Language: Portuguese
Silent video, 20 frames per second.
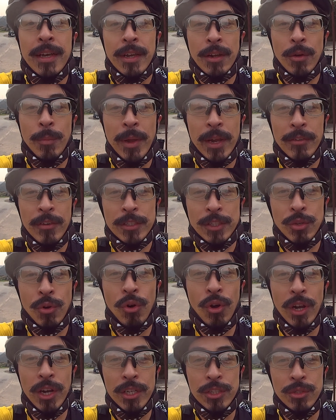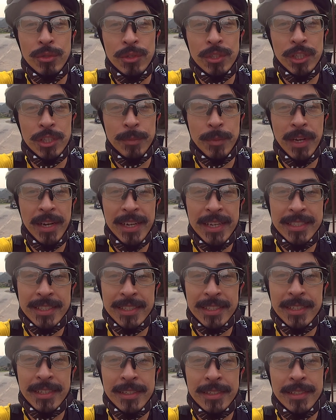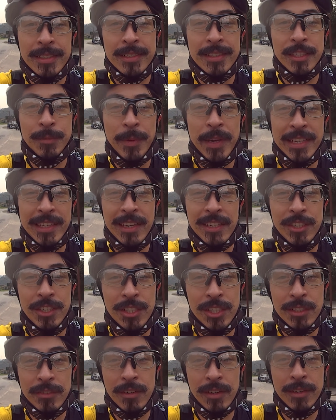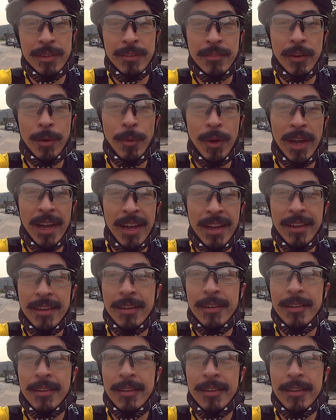como é que vai ser o rolê de hoje, beleza? Expectativa, vamos lá.